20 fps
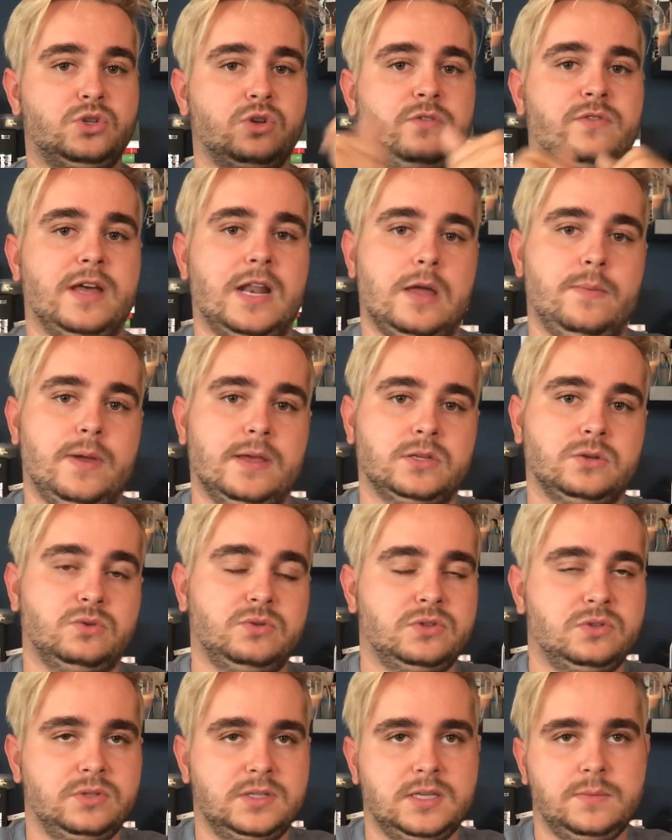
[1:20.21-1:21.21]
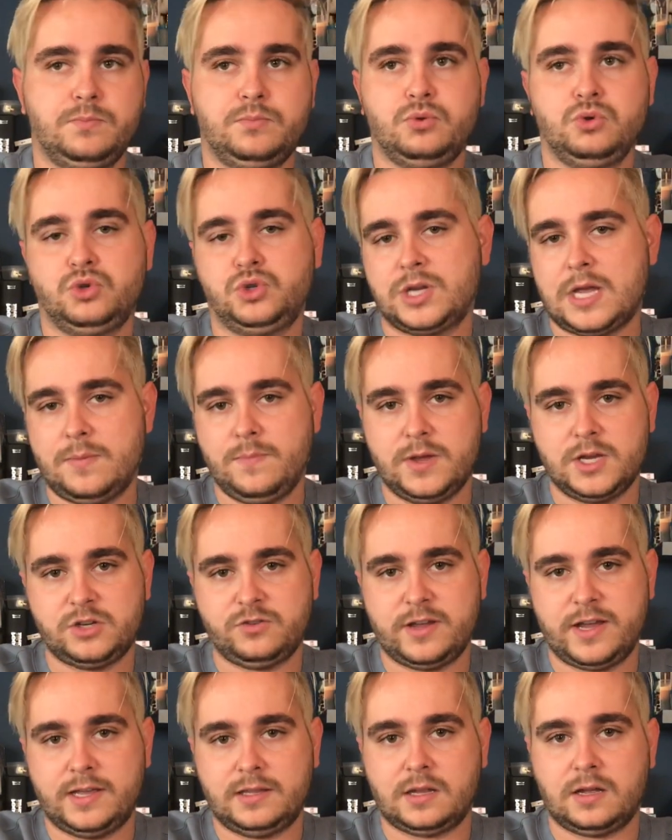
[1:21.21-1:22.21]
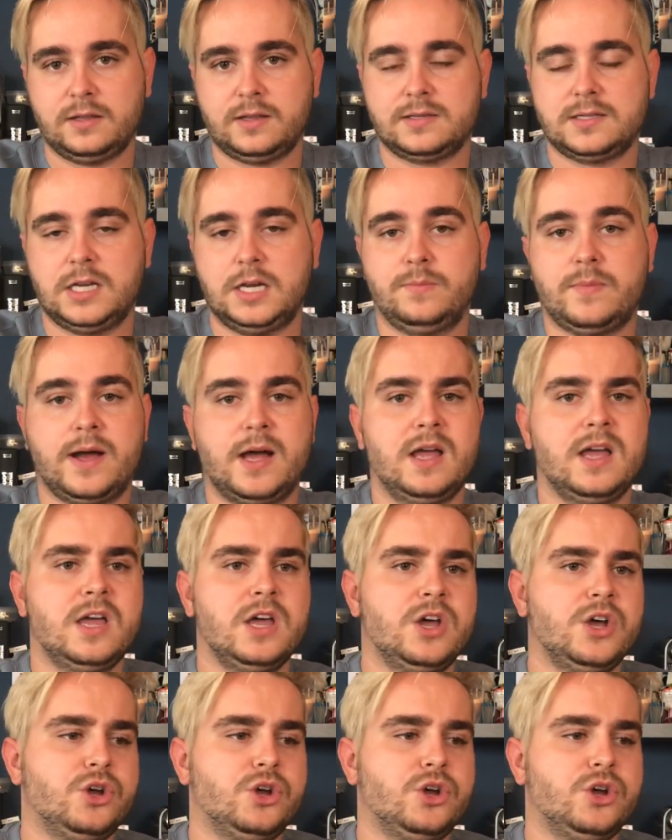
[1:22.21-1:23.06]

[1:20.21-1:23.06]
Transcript: Tu reviens à la maison, tu te dis plus jamais je vais être en enseignement.